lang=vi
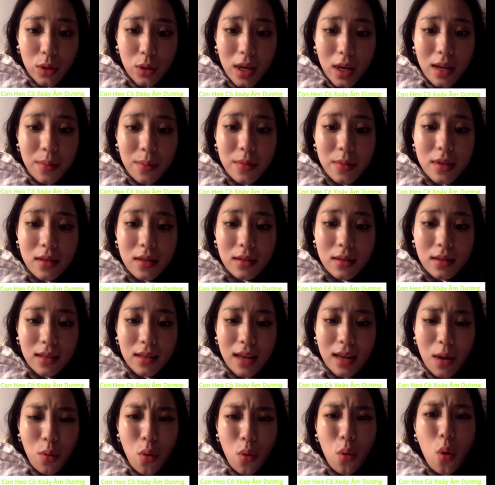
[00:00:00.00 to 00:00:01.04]
Xoáy âm dương như
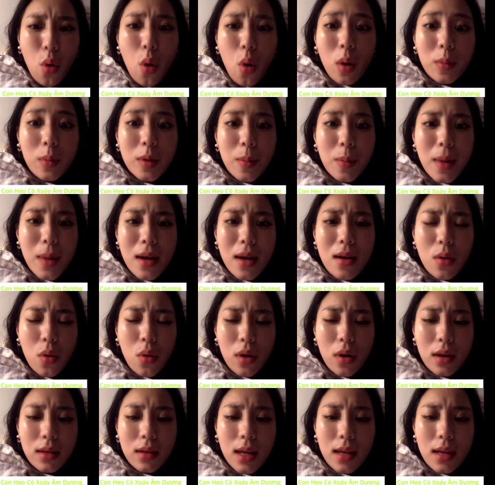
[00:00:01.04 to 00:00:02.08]
thế nào Cô cô làm sao biết được.
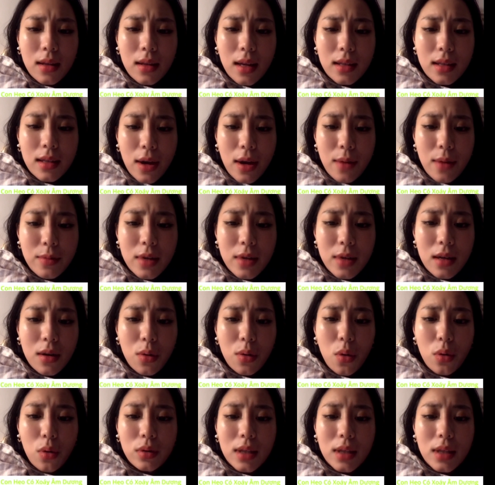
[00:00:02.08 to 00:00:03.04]
Cô đã nhìn thấy xoáy âm dương đâu.